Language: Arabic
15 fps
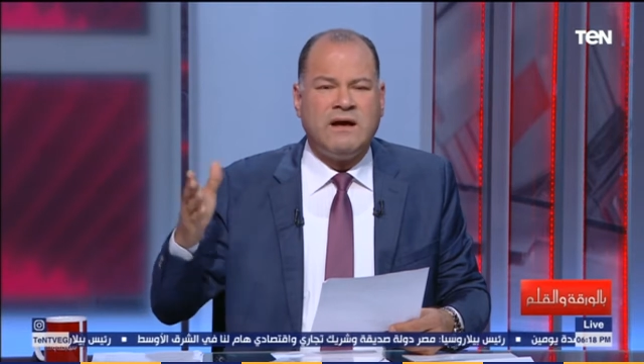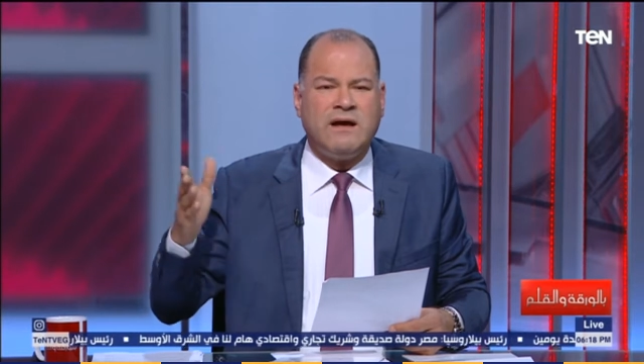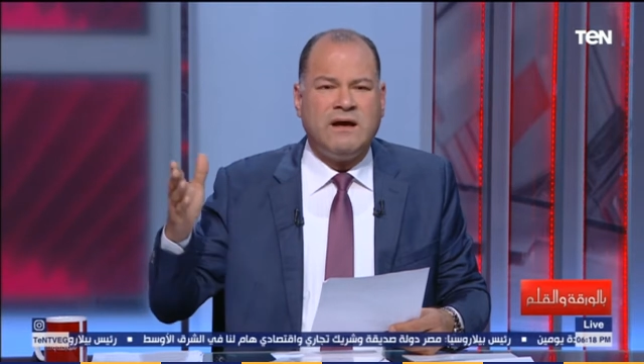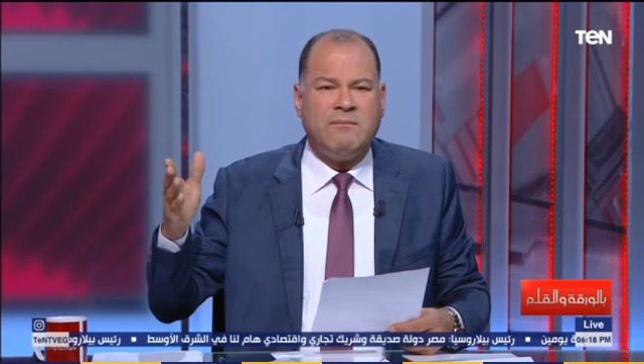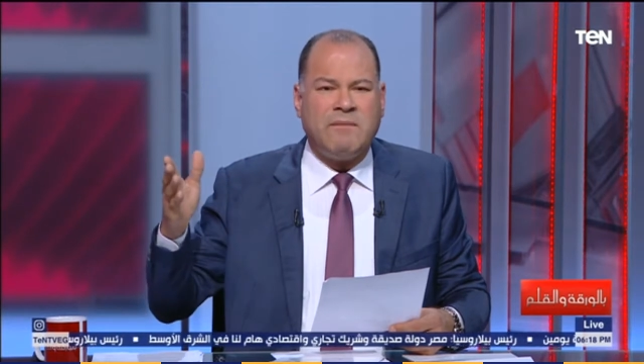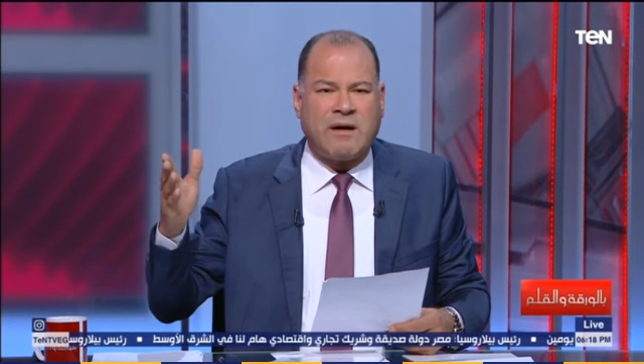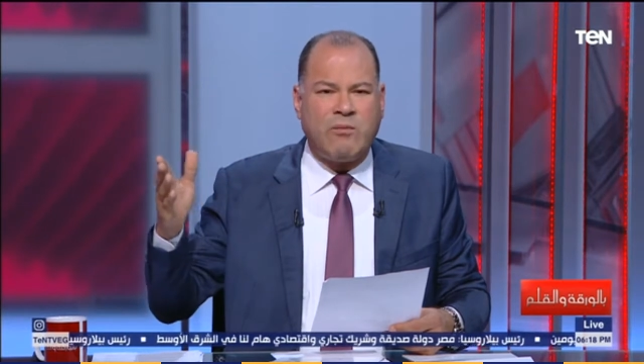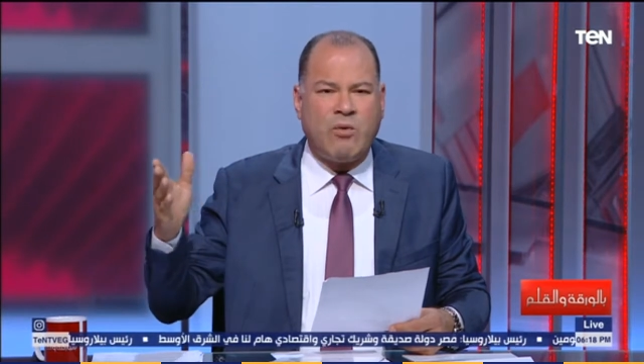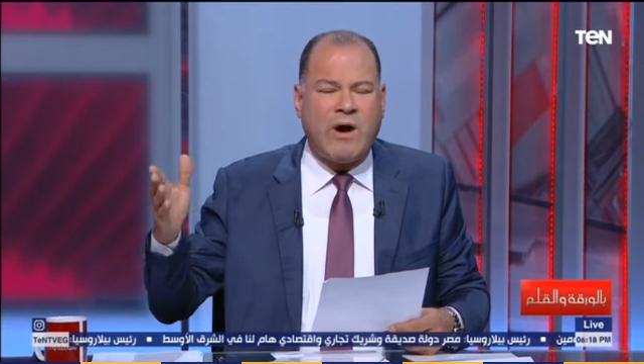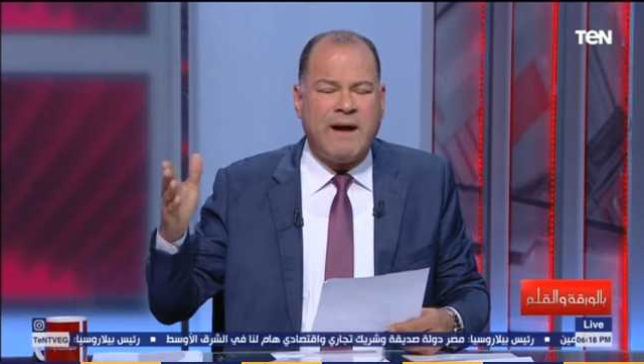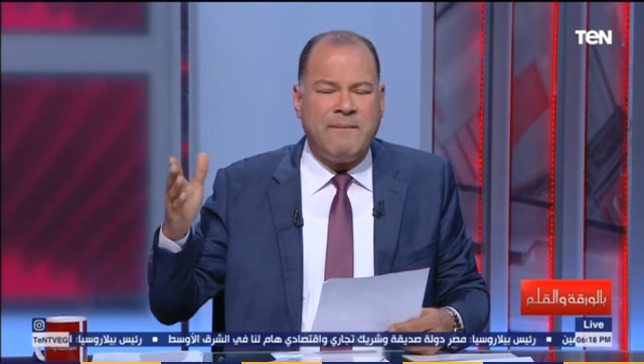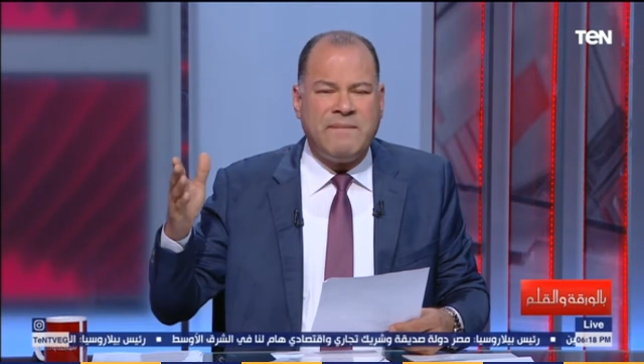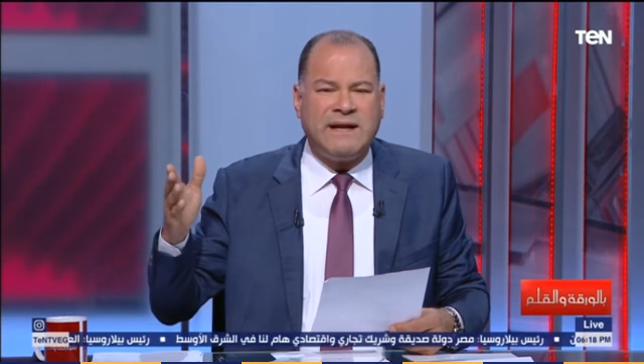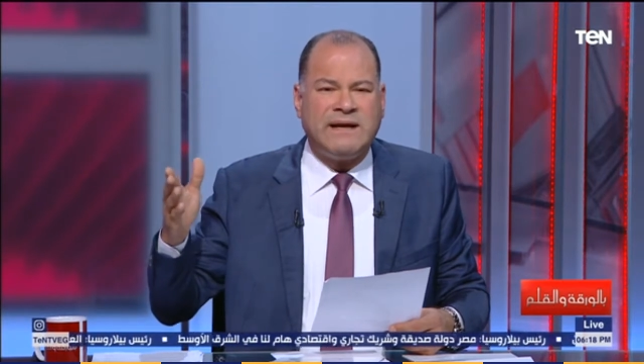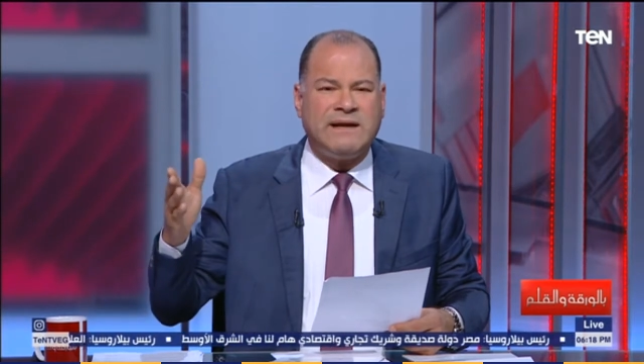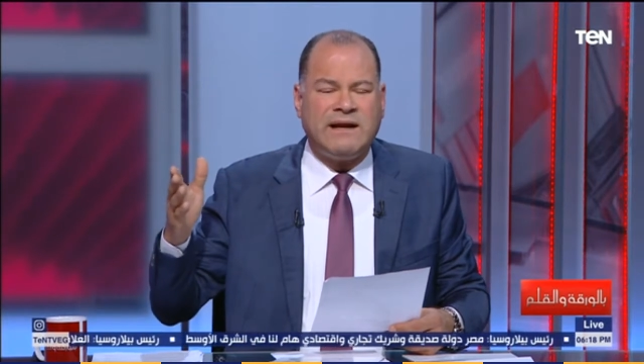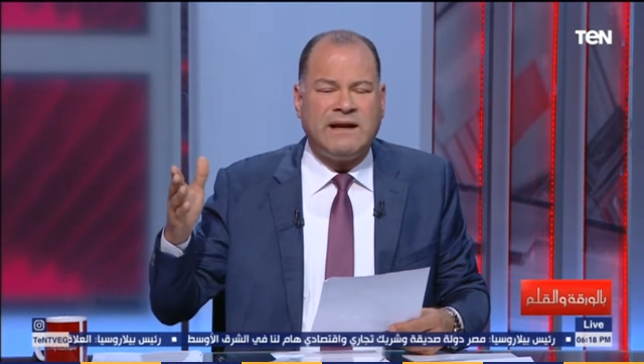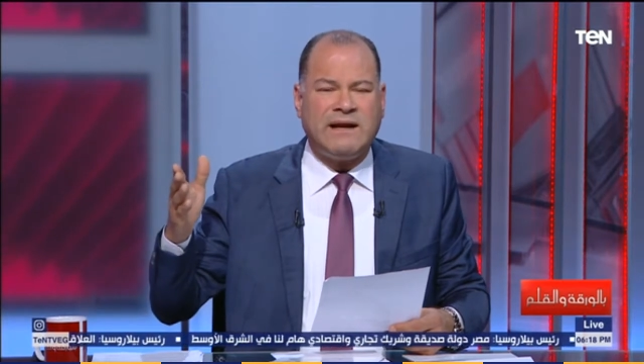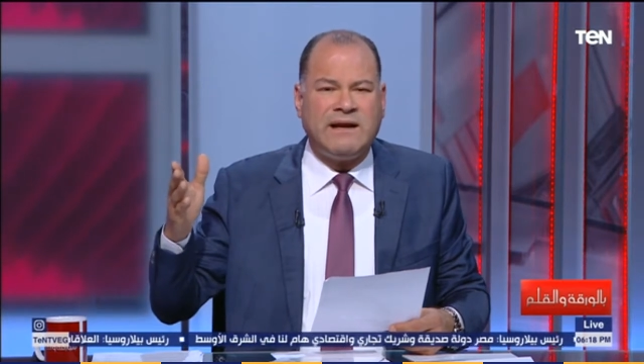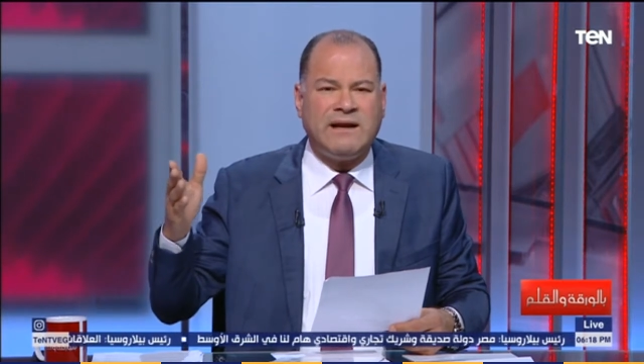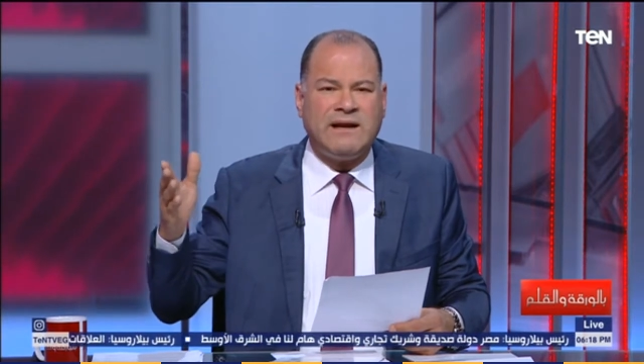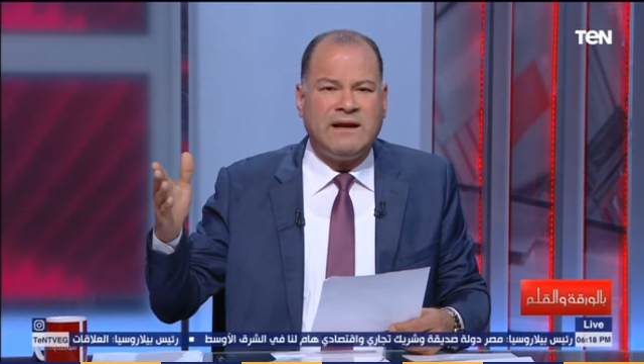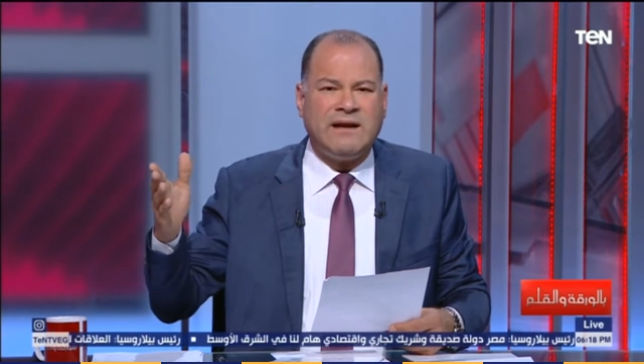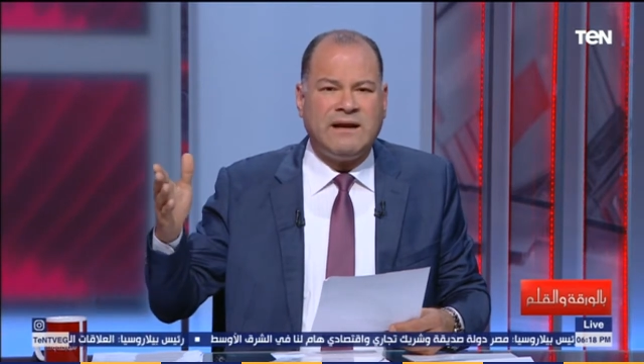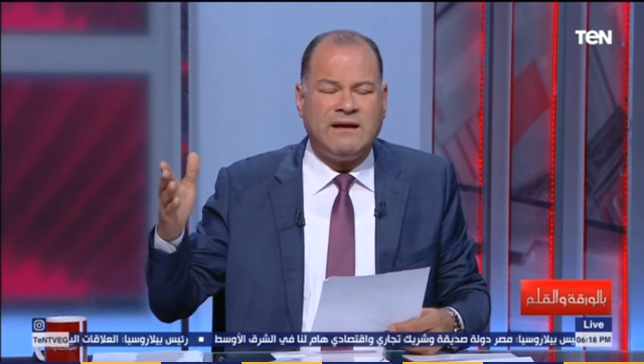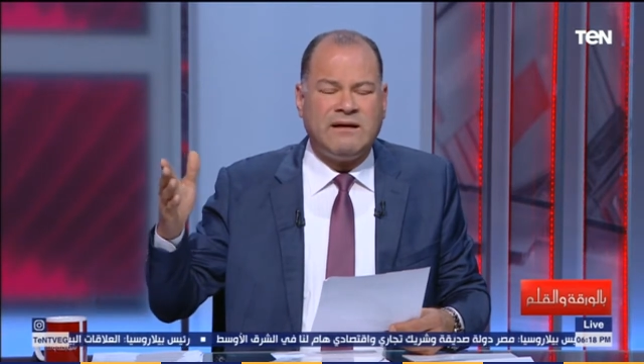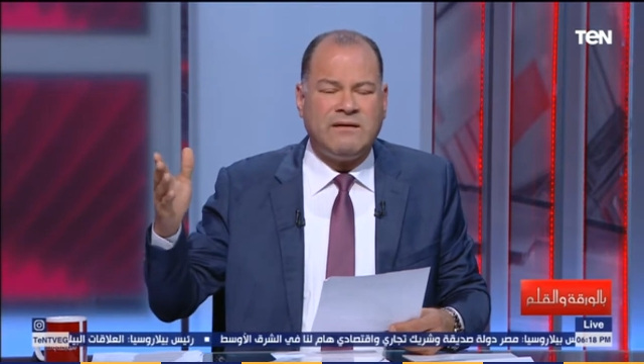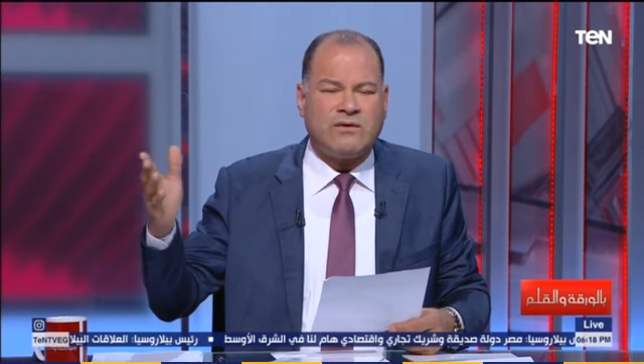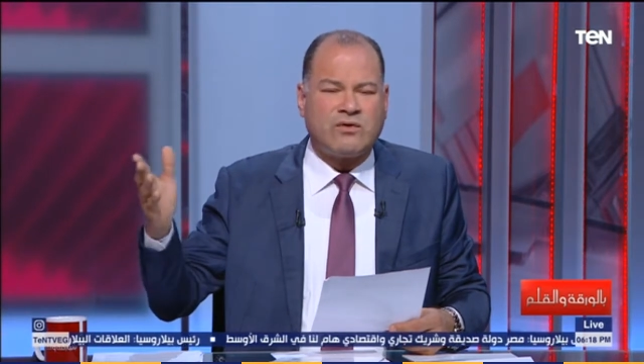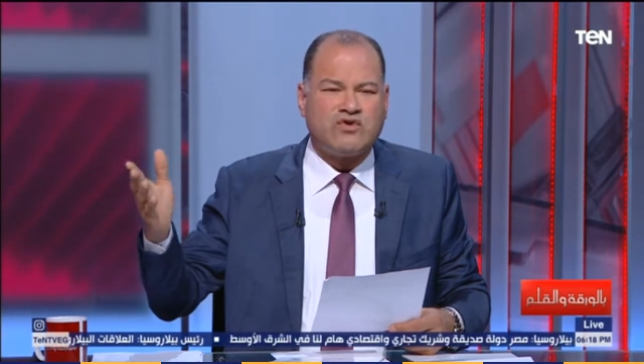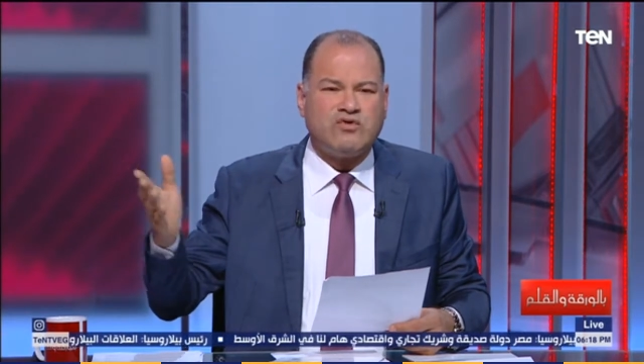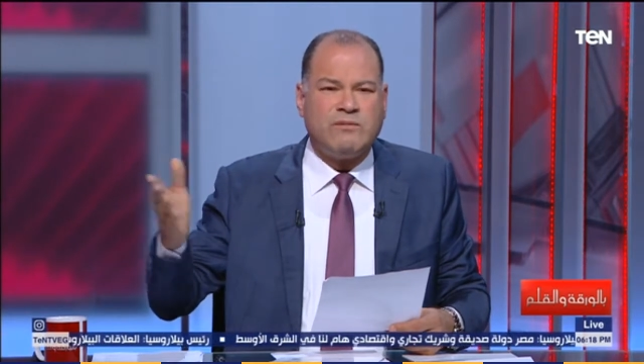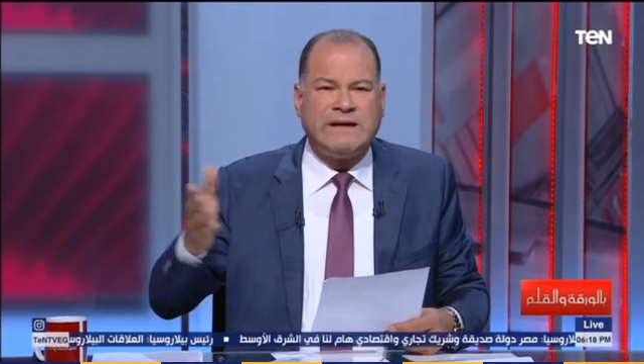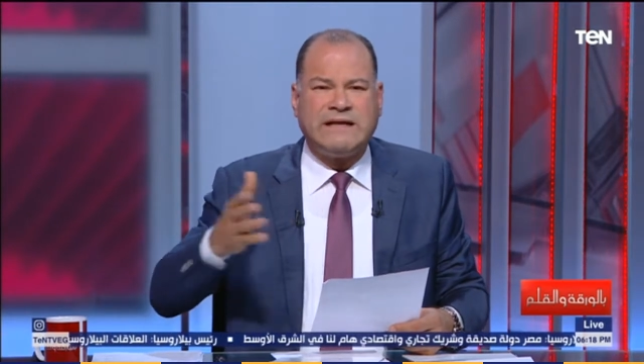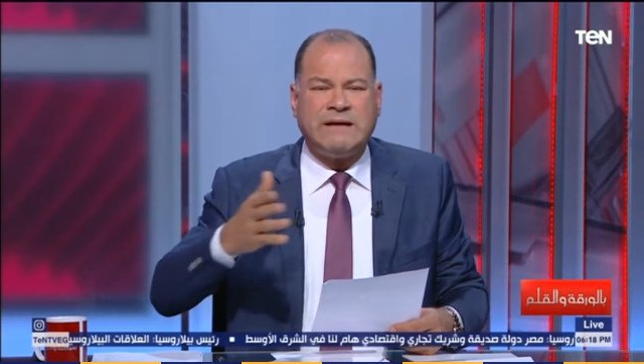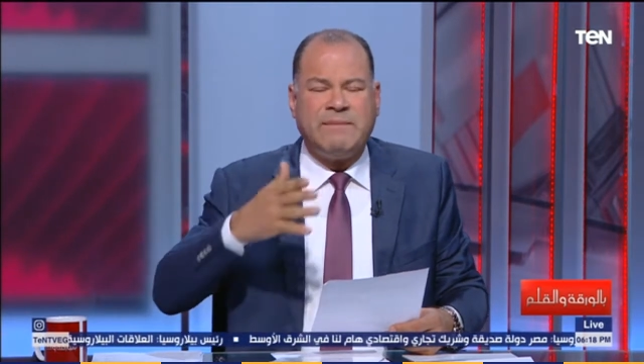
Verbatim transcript: مجموعه من الرسومات